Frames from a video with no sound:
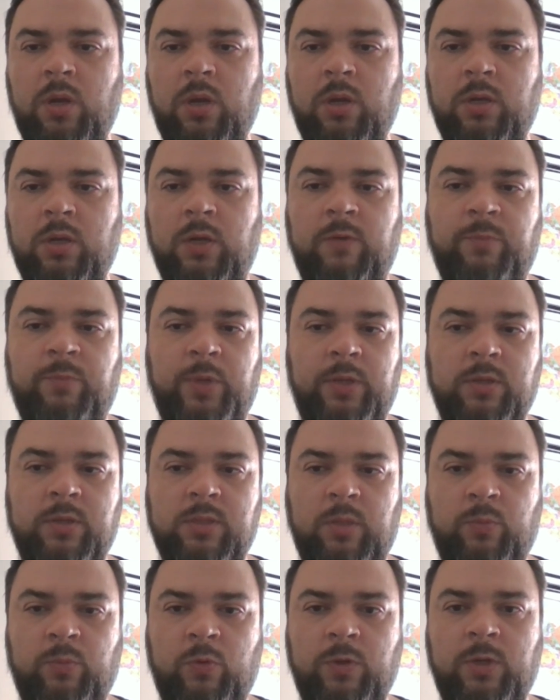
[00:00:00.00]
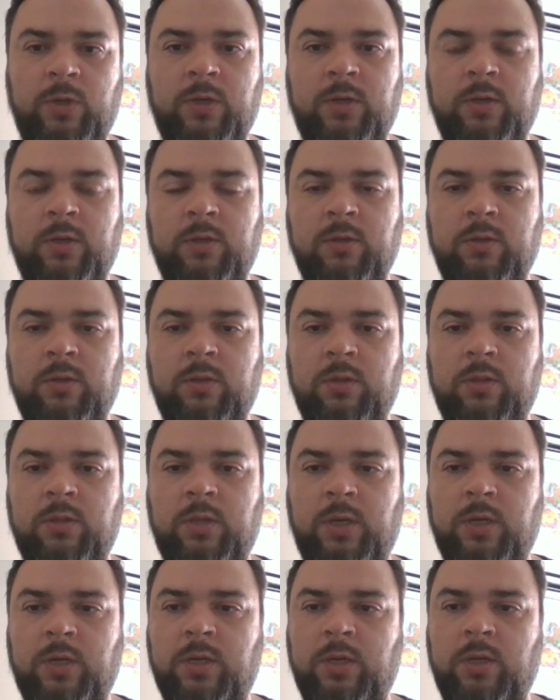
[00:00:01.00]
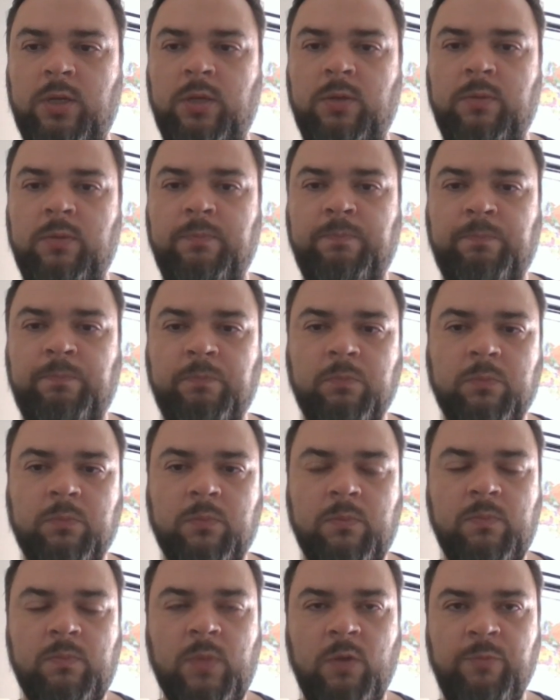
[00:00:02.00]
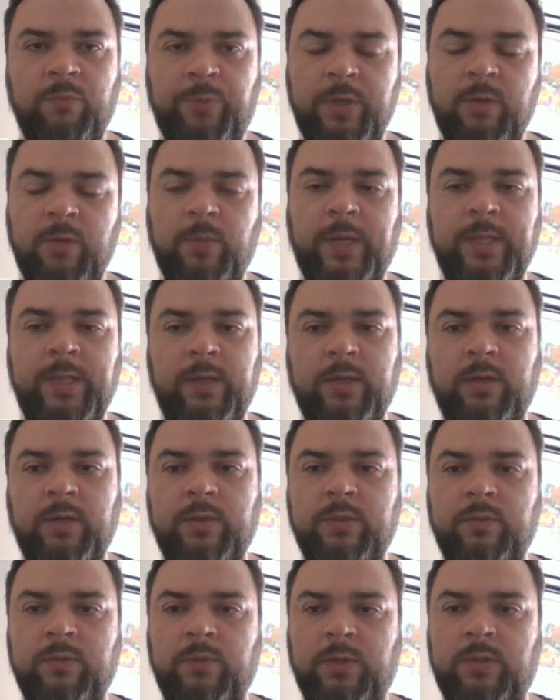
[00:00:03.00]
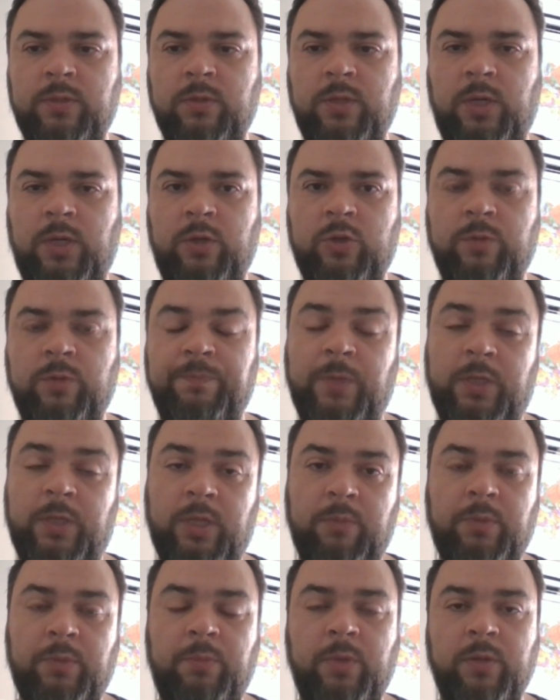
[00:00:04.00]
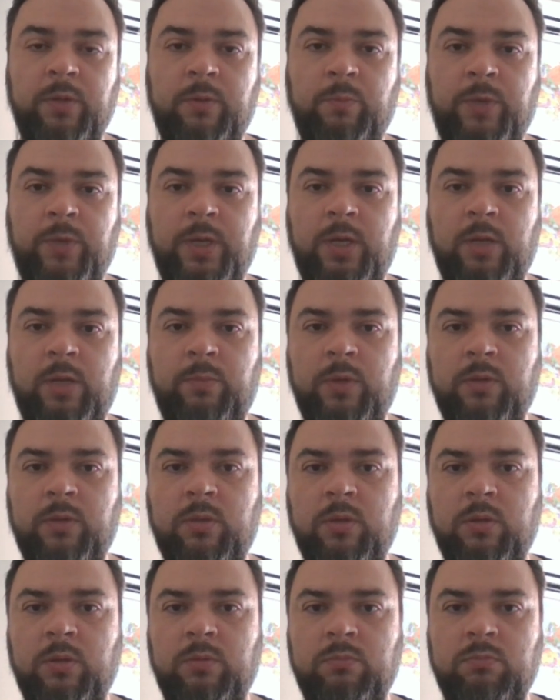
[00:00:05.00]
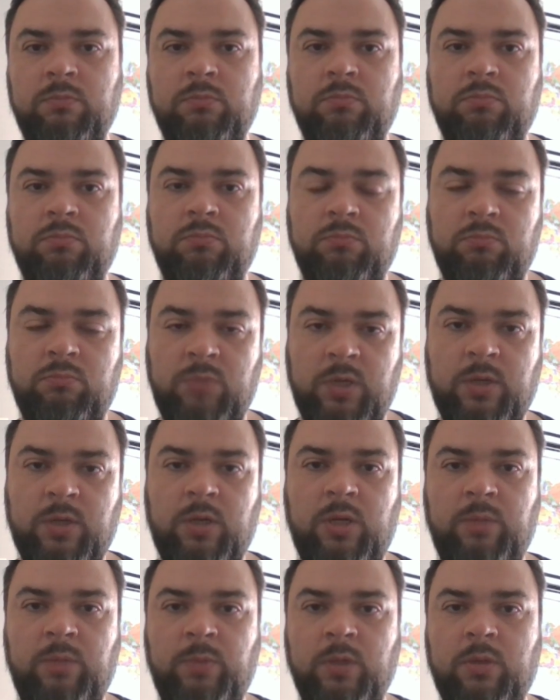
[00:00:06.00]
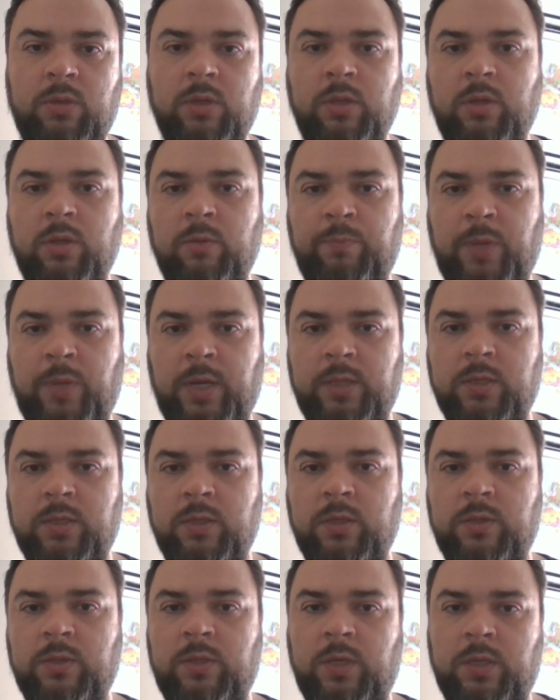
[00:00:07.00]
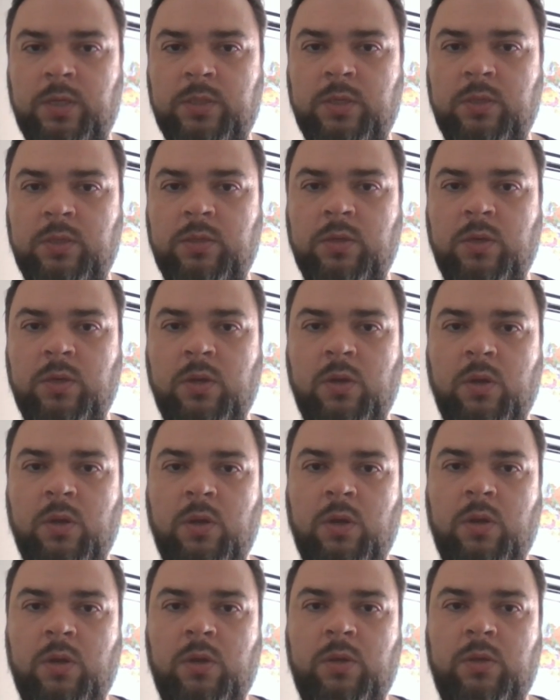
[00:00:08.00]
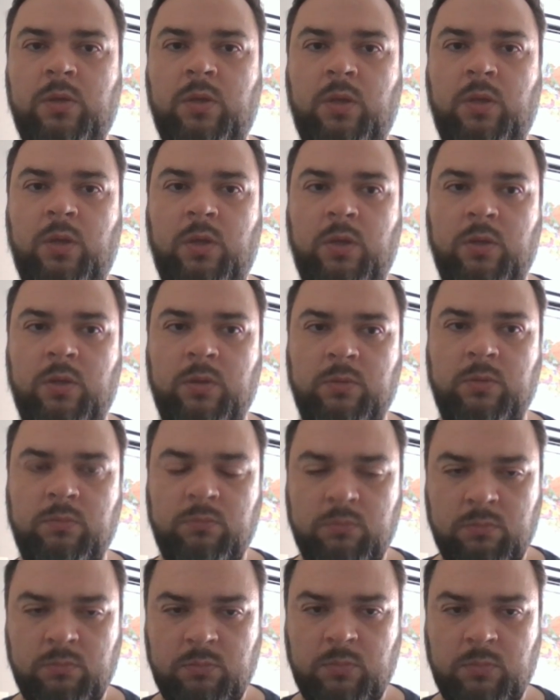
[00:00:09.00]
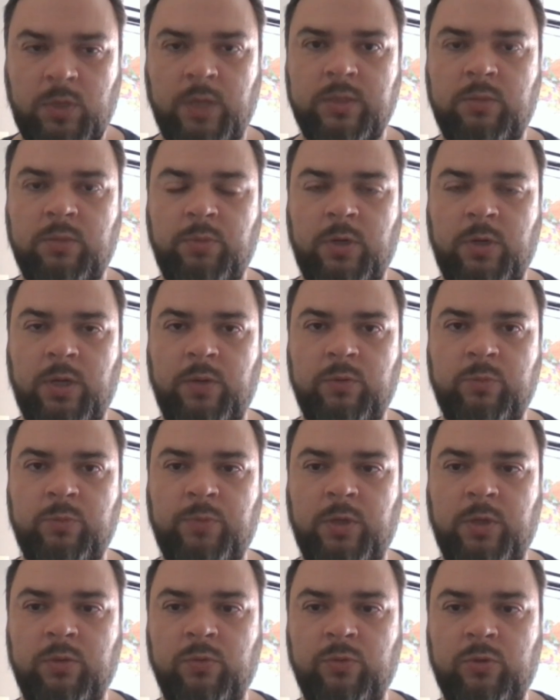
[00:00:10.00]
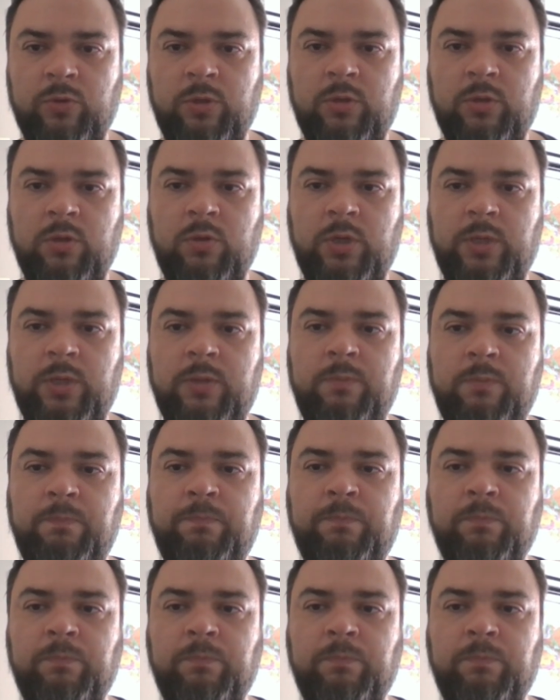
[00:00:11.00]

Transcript: как в плане самой игры, так и в понимании, как развиваться дальше. На данный момент мои лимиты микролимиты, NL5, NL10. И я собираюсь продолжить играть.